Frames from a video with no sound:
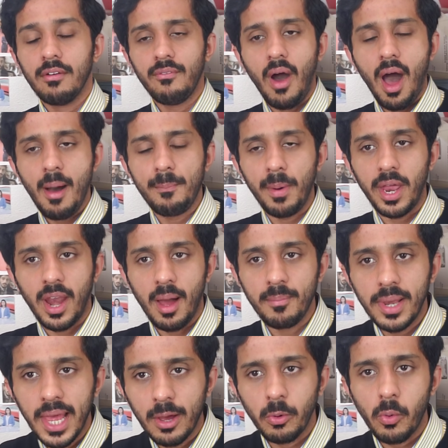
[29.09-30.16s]
वहां पर
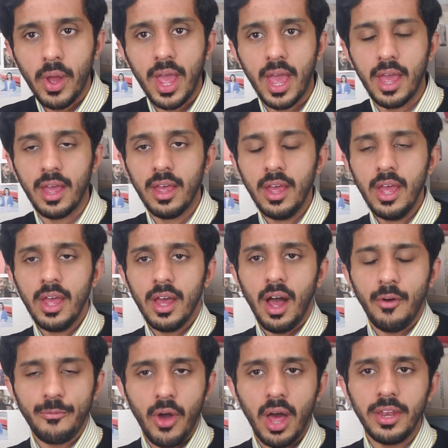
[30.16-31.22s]
हमले हुए हैं
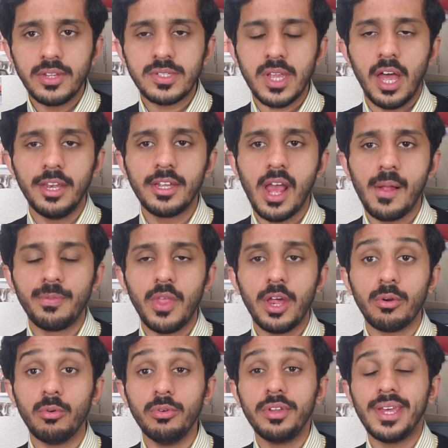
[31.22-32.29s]
अफगानिस्तान के
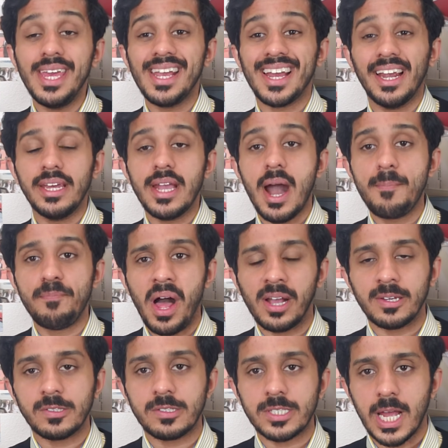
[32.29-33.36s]
अंदर उनकी कड़ियां
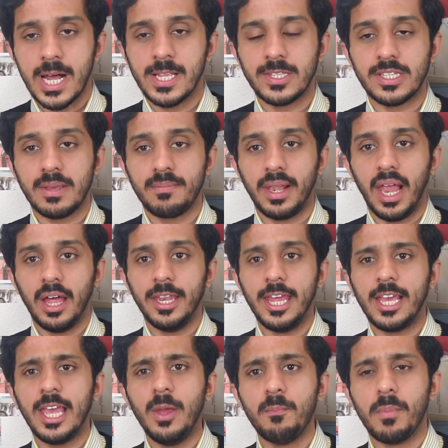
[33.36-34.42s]
पाकिस्तान से
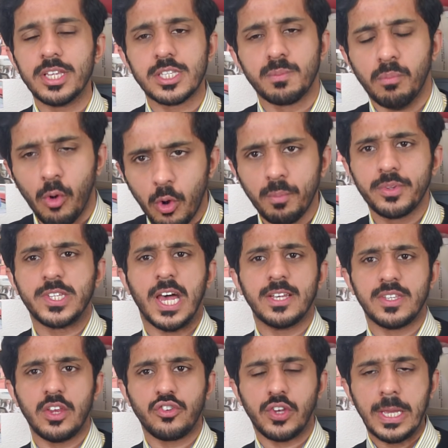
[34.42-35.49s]
मिलाने की मजमूम
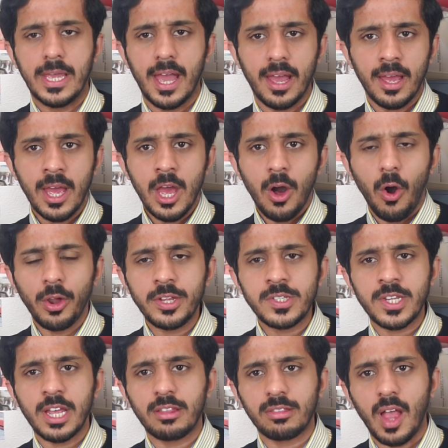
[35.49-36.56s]
साजिश की है और
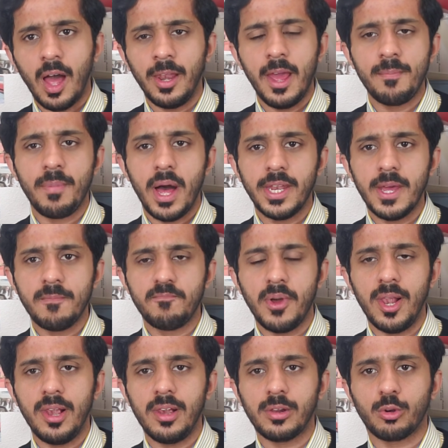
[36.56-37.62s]
इसके ताने बाने
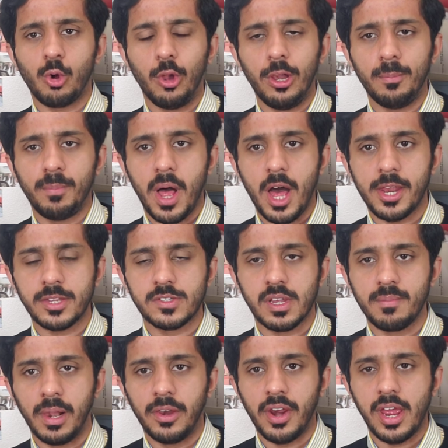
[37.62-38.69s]
बिल्कुल भारत
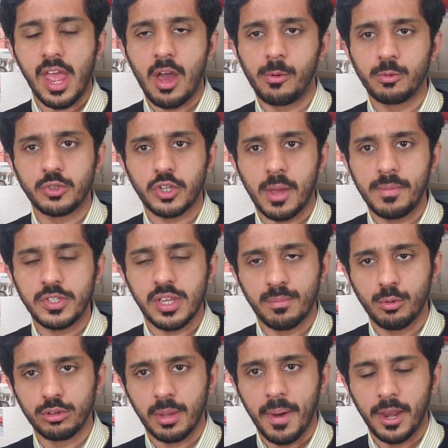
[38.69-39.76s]
से मिल रहे हैं और उसके भी
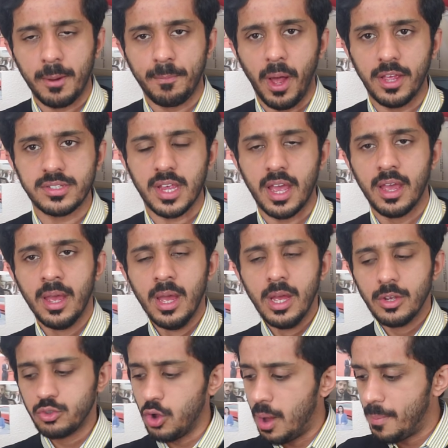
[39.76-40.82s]
सबूत हमारे पास हैं
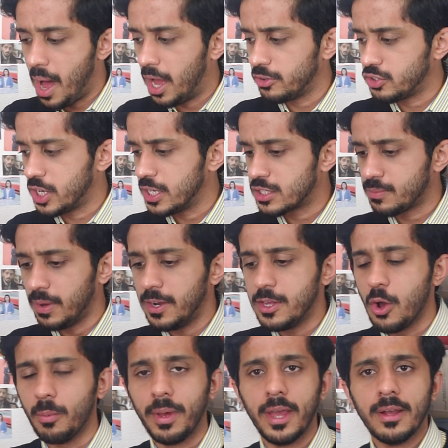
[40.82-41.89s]
जो हम आज की इस
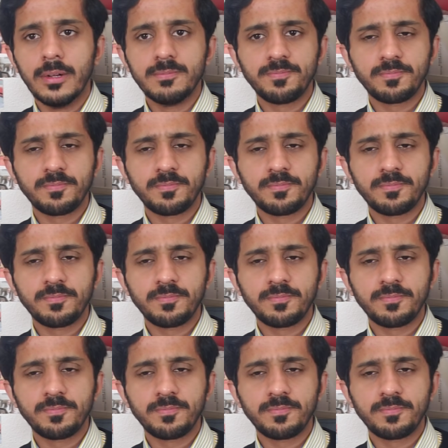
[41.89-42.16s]
वीडियो में